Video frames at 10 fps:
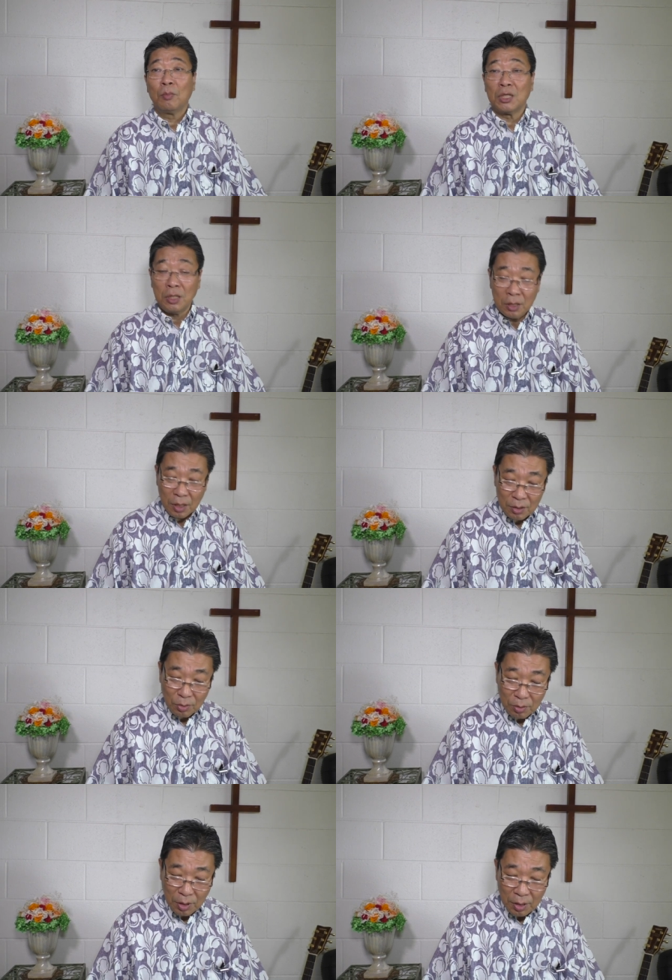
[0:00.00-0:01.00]
まあ、人間
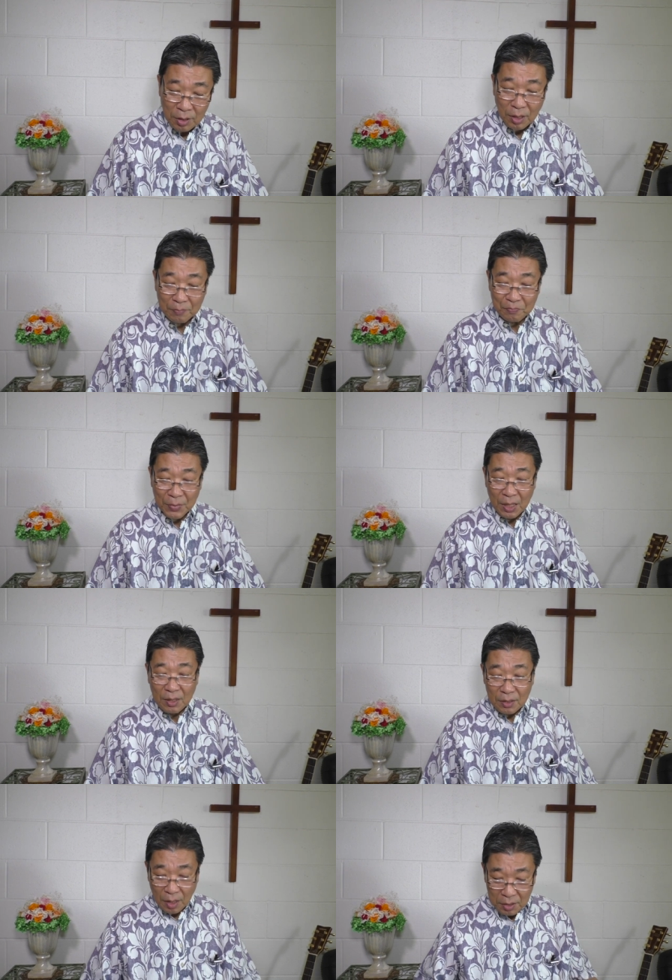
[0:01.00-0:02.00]
の体、
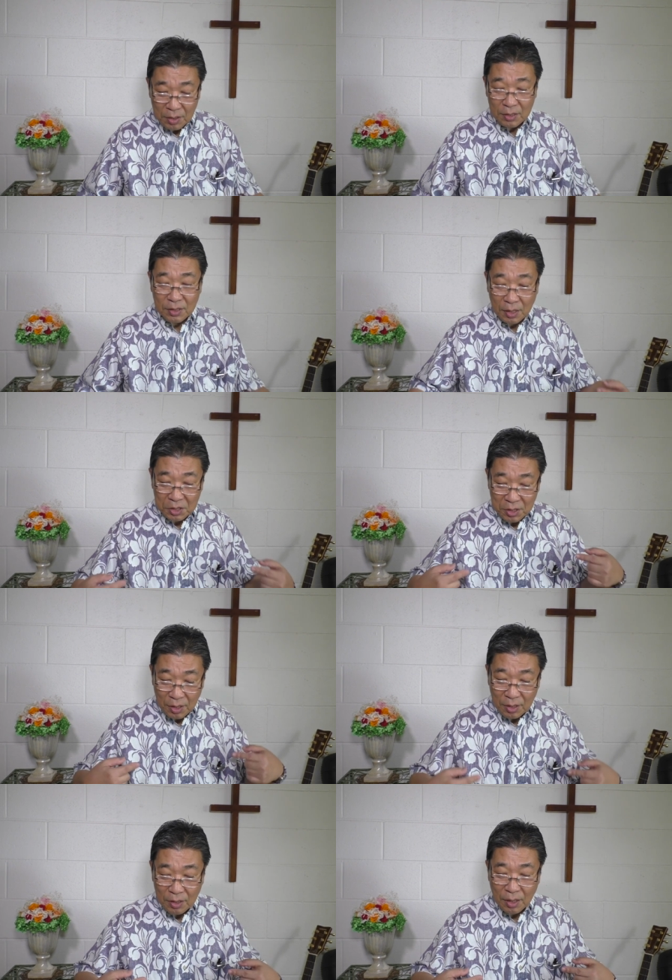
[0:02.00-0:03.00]
槍で刺し
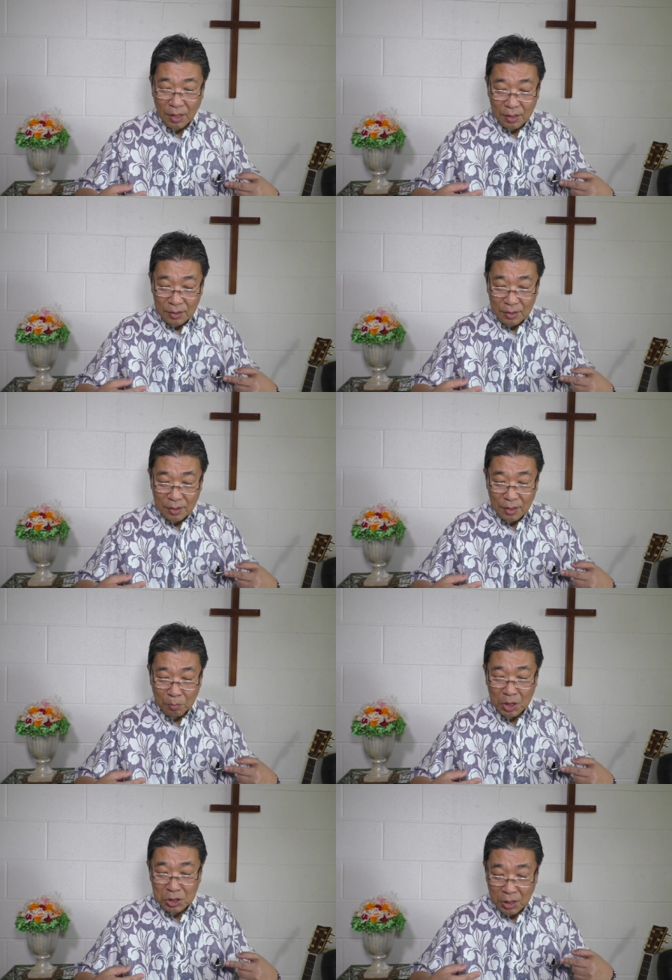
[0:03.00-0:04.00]
たから、
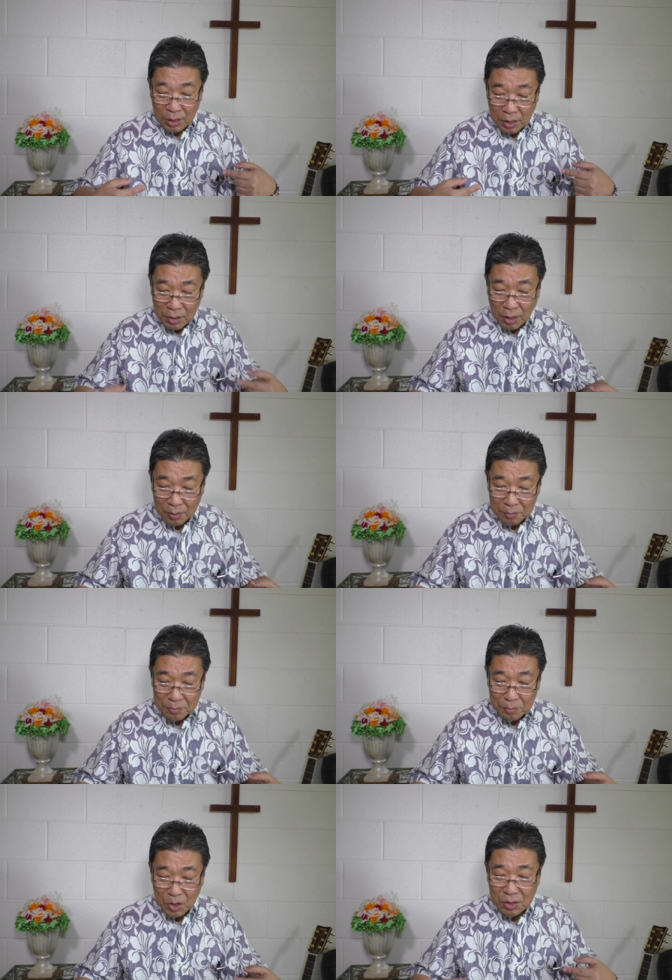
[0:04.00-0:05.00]
血が出た、
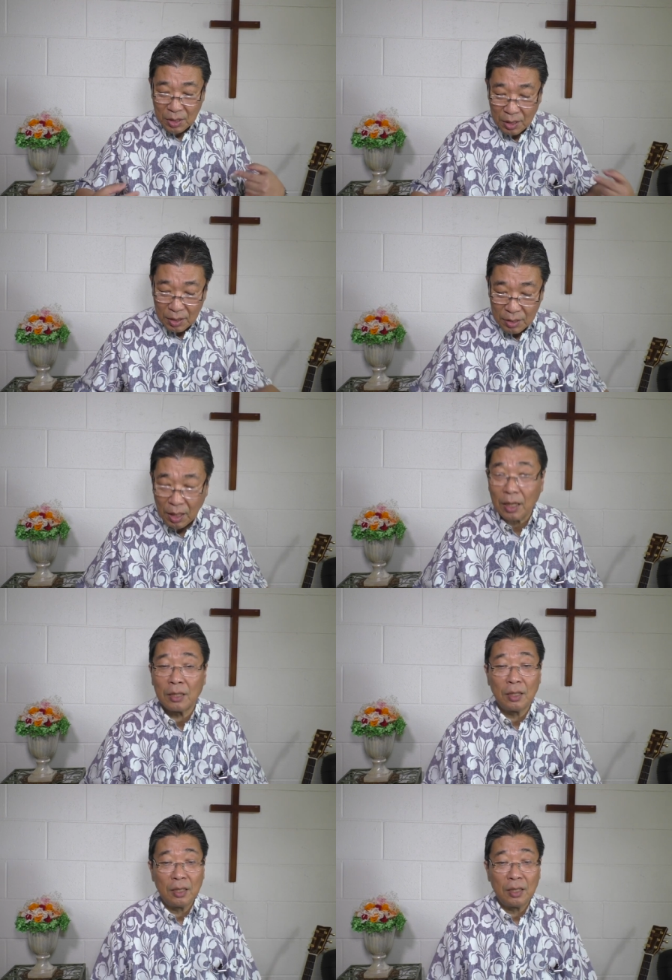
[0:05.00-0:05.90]
水が出た。